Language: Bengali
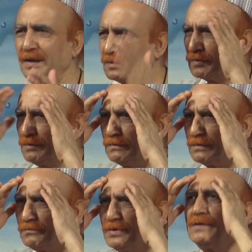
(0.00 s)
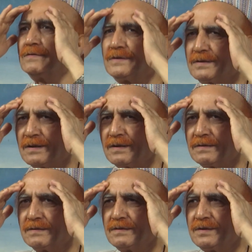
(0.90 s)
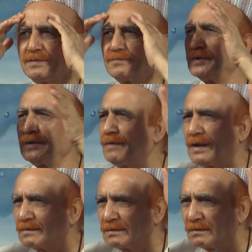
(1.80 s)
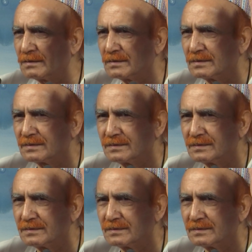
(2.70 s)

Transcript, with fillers: কিন্তু বিরক্তি নয় প্রতিবাদ নয়